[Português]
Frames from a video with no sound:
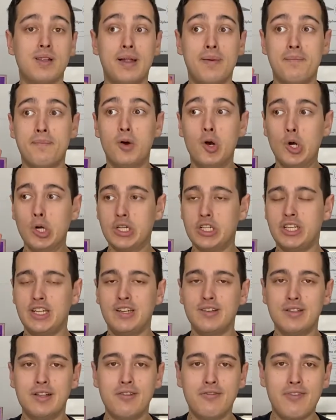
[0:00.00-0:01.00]
Pelo amor de
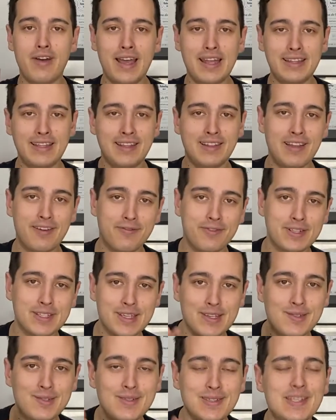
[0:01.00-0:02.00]
Deus, não vai tentar
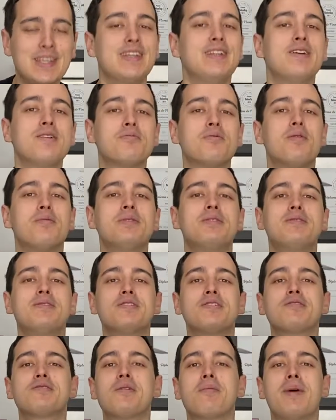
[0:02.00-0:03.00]
fazer isso sem termômetro,
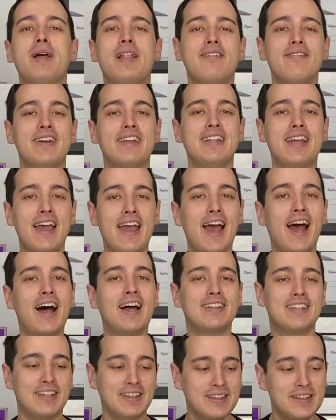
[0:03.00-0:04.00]
senão sua bala vai dar
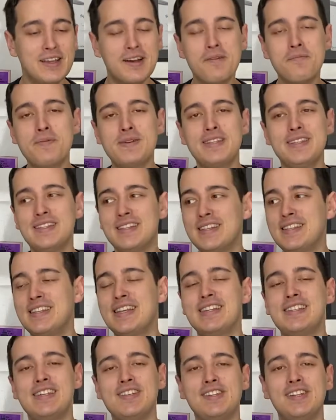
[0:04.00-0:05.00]
errada. Não precisa
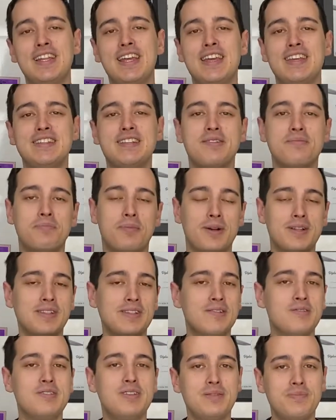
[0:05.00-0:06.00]
ser esse de laser,
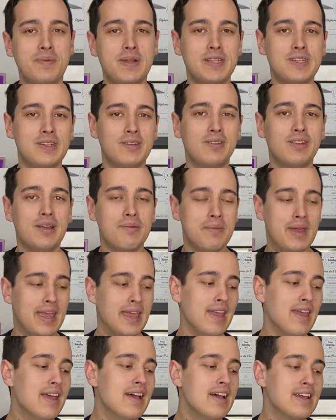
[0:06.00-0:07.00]
pode ser o de espetinho
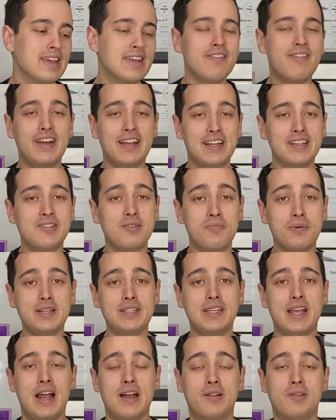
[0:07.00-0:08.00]
também, que vai dar
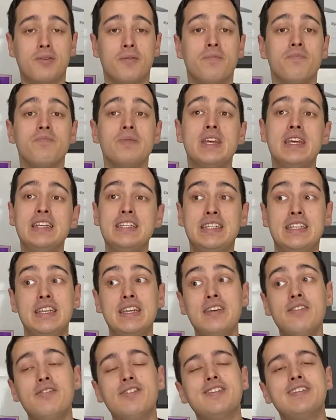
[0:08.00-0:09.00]
super certo.
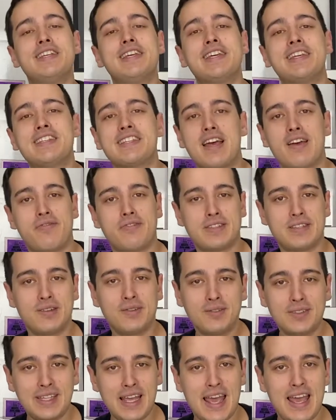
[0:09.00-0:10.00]
Se você quiser fazer
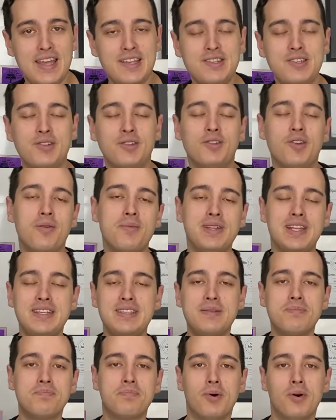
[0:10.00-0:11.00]
um teste, o nome
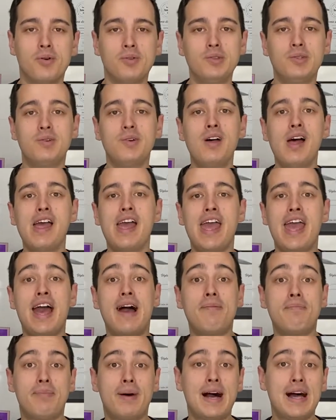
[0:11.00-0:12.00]
desse ponto é
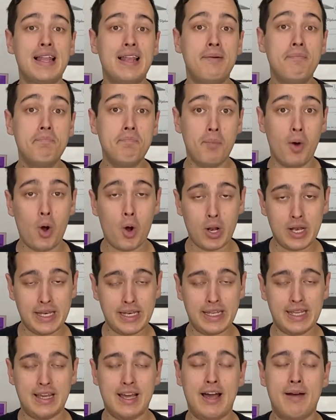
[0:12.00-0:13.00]
a bala
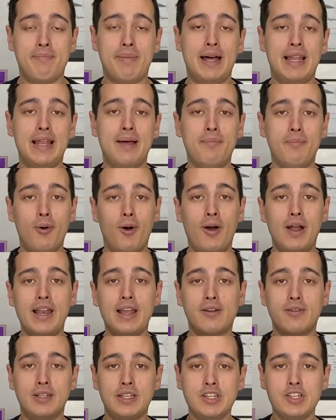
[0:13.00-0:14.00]
mole. A bala
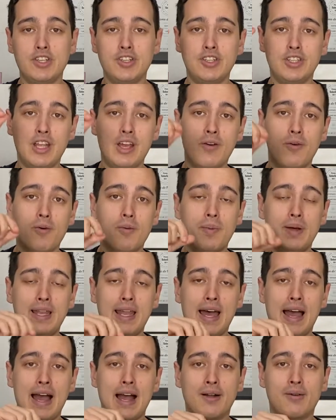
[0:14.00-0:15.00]
mole é quando a gente derruba
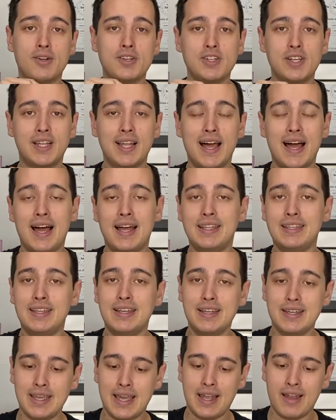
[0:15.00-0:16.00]
na água
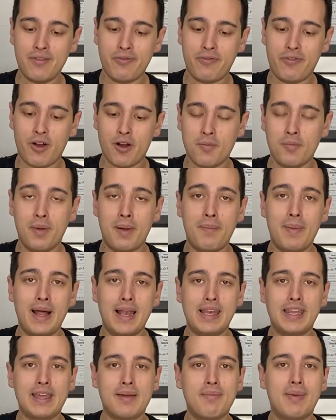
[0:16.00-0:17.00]
gelada e ela forma uma
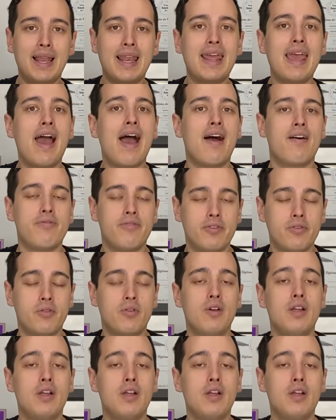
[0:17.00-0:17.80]
balinha maleável.